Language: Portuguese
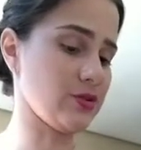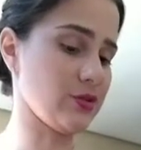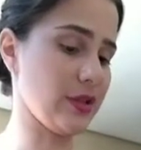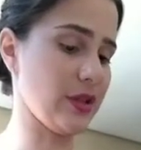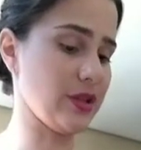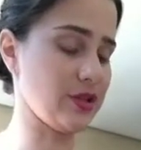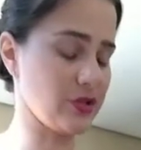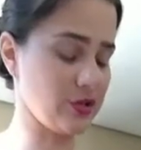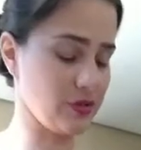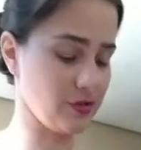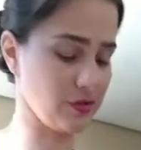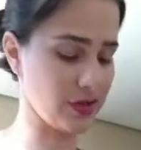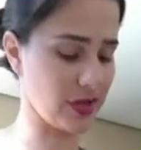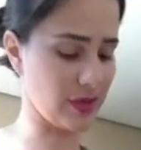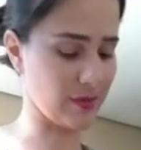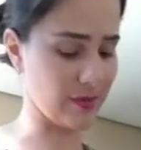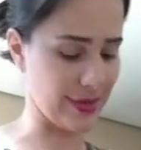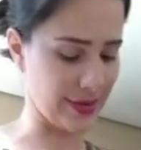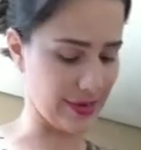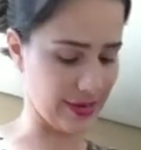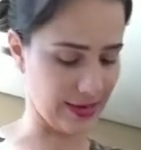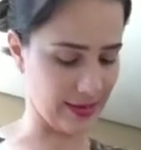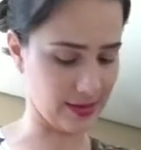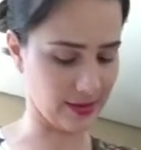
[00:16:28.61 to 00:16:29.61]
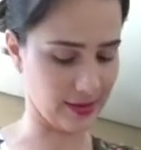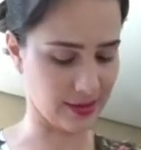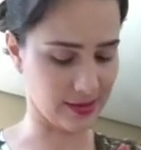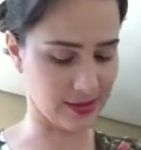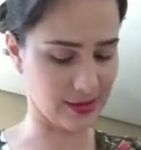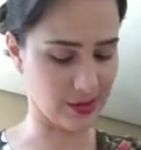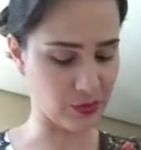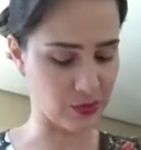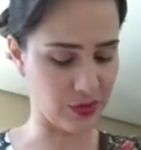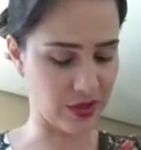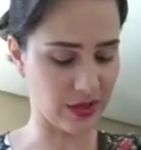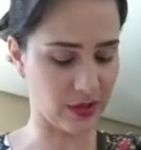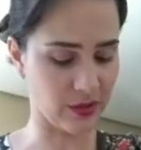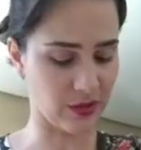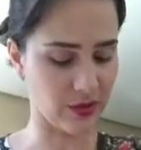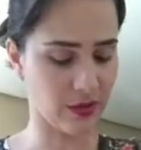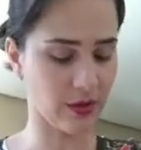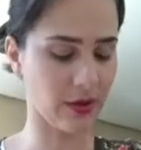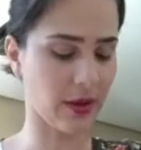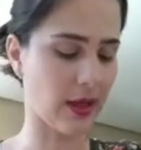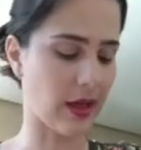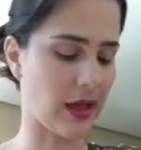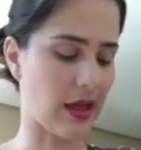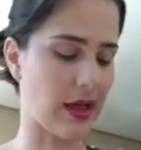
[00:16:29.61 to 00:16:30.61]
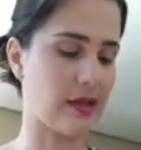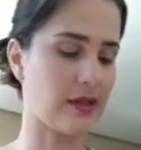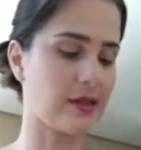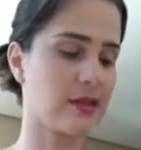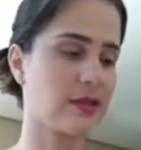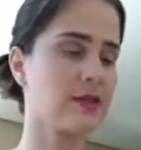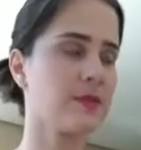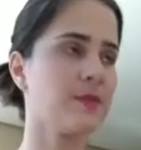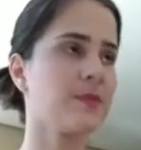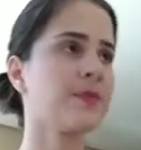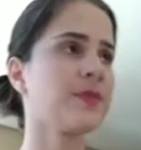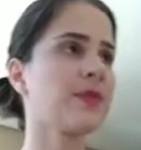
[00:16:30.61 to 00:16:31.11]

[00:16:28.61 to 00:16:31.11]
O leite não tá barato, tá 58 reais.